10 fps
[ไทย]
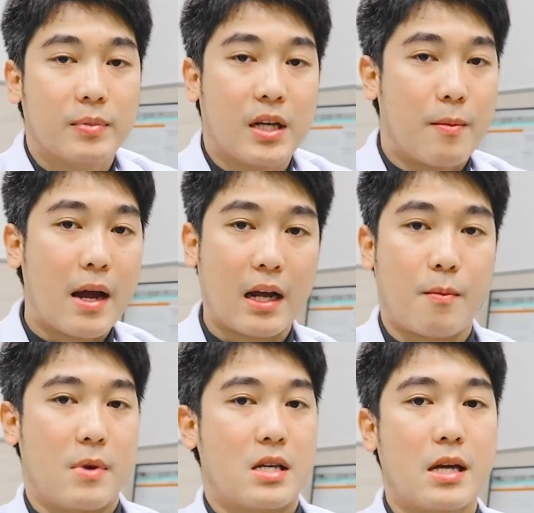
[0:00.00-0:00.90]
นะครับสามารถก
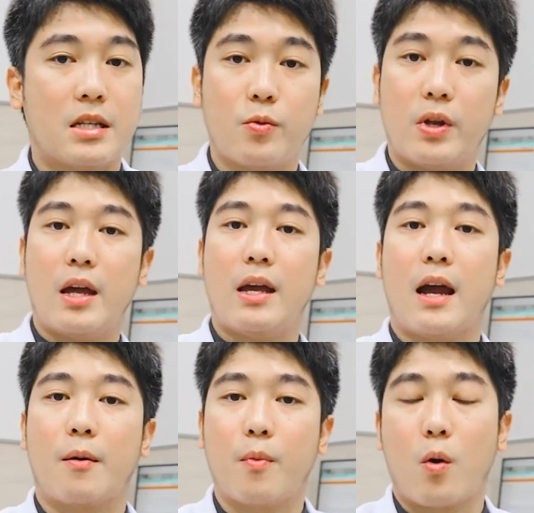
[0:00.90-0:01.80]
ลับมาใช้ชีวิตได้
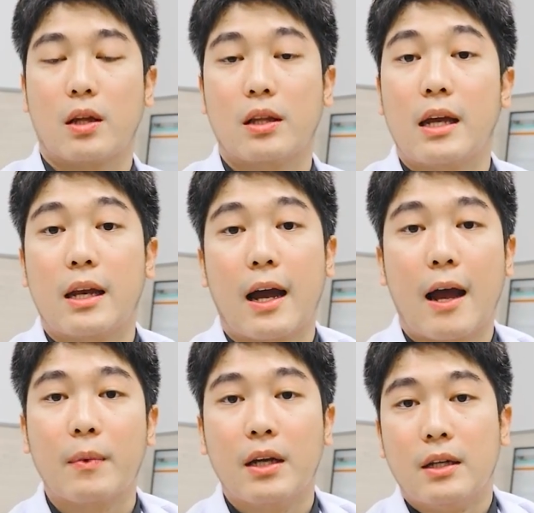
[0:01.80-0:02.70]
อย่างปกตินะ
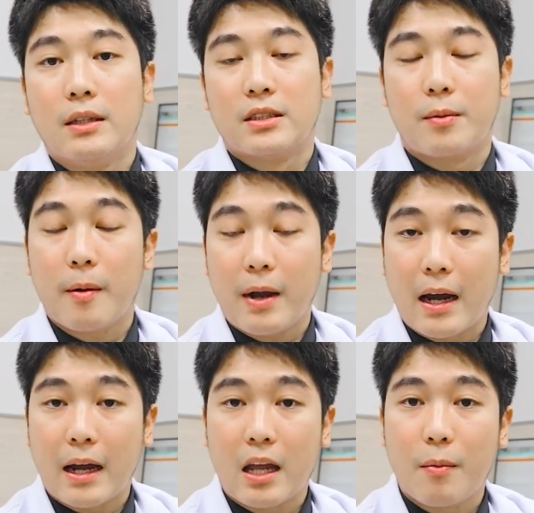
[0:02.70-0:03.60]
ครับสำหรับ
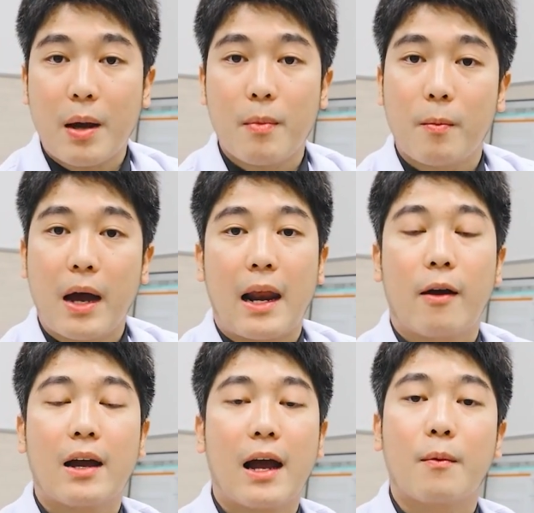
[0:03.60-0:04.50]
การกายภาพบำบัด
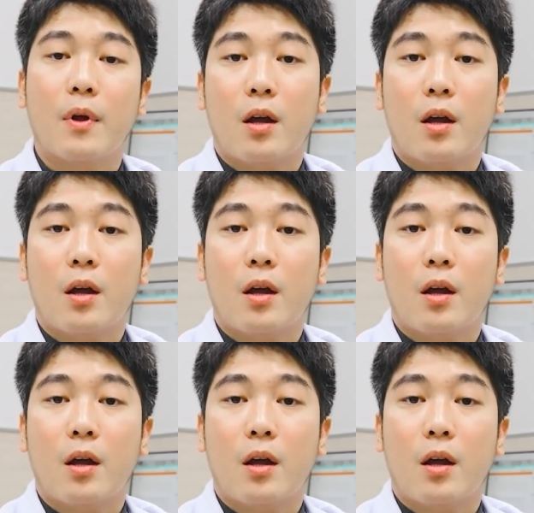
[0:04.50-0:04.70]
แล้วนะครับ